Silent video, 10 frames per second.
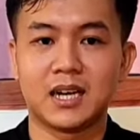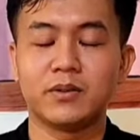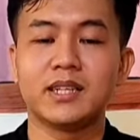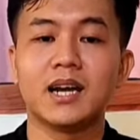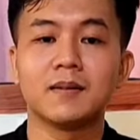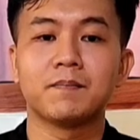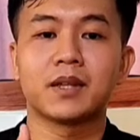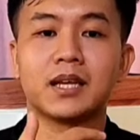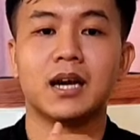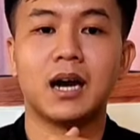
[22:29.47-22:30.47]
thì à, quý vị
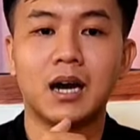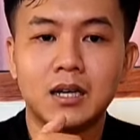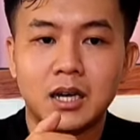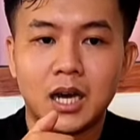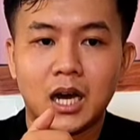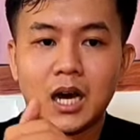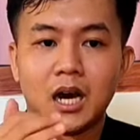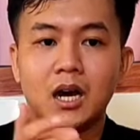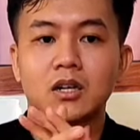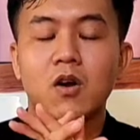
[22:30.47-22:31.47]
ơi thì à,
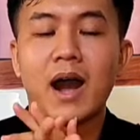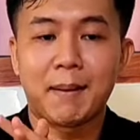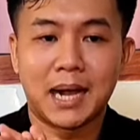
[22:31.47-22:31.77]
à,